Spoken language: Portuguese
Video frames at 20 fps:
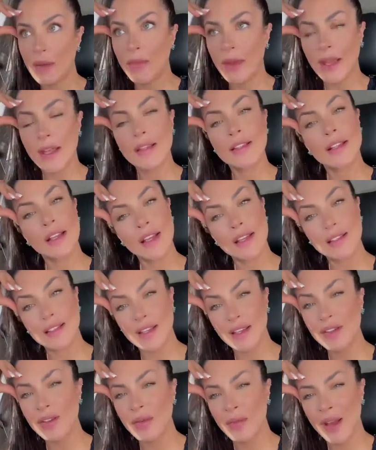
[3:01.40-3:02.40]
também as leis
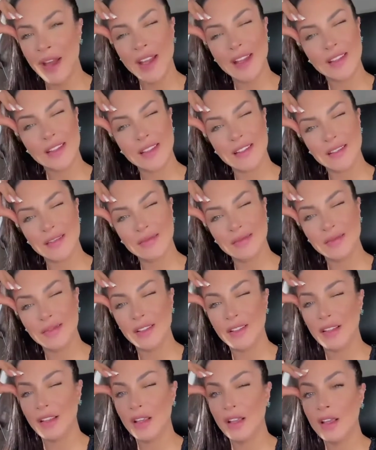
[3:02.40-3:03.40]
sejam mais
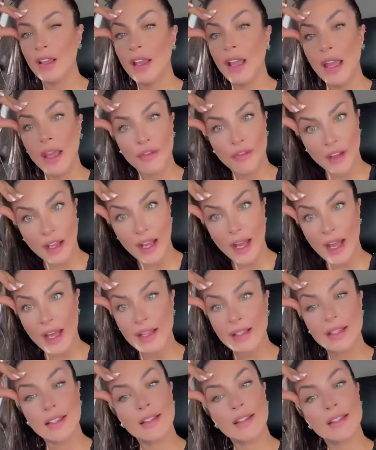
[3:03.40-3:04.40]

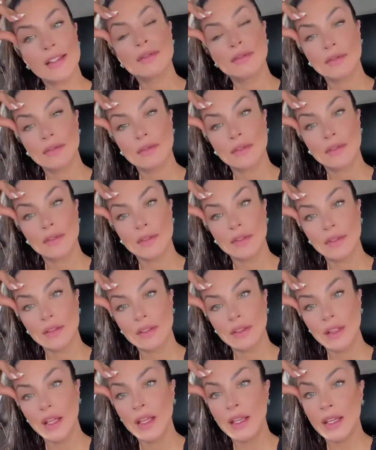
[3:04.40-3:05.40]
eficazes
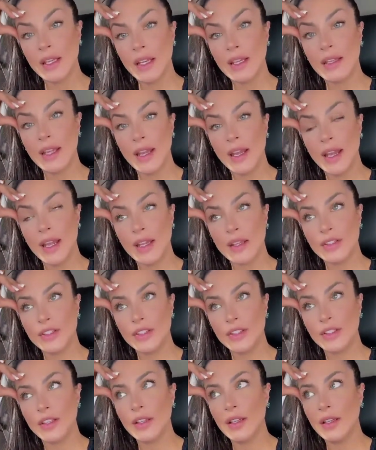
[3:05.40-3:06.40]
aqui na
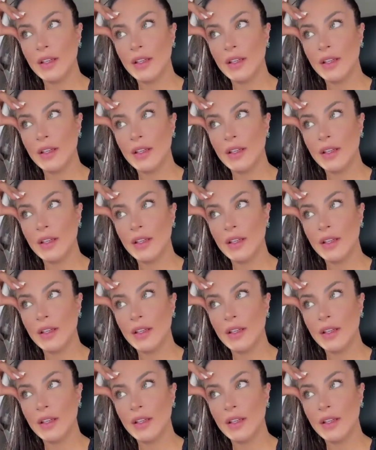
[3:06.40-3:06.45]
internet.